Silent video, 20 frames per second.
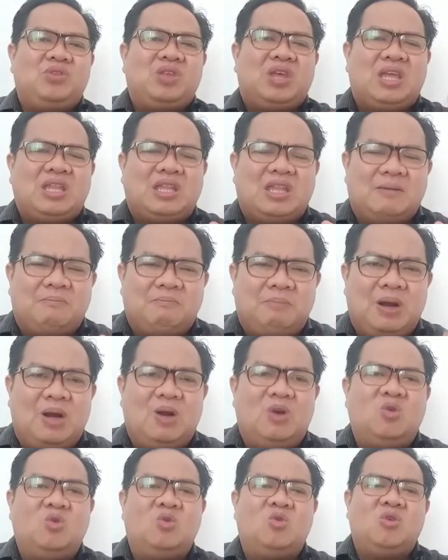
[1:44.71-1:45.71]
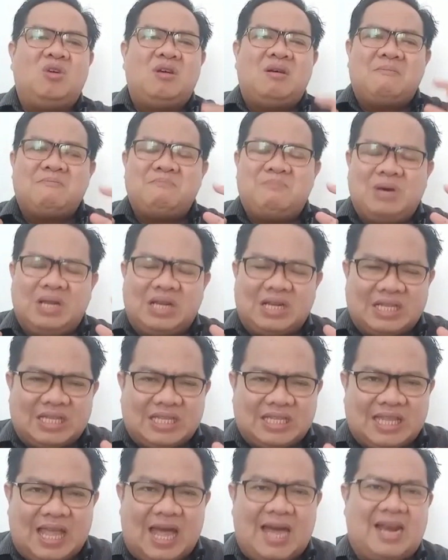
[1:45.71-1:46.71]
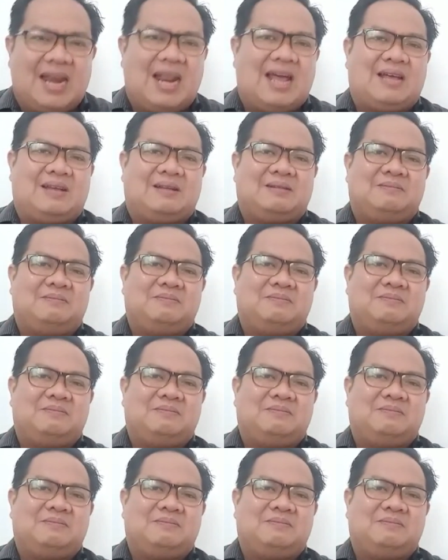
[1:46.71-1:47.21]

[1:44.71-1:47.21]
Kita perlu bertarak.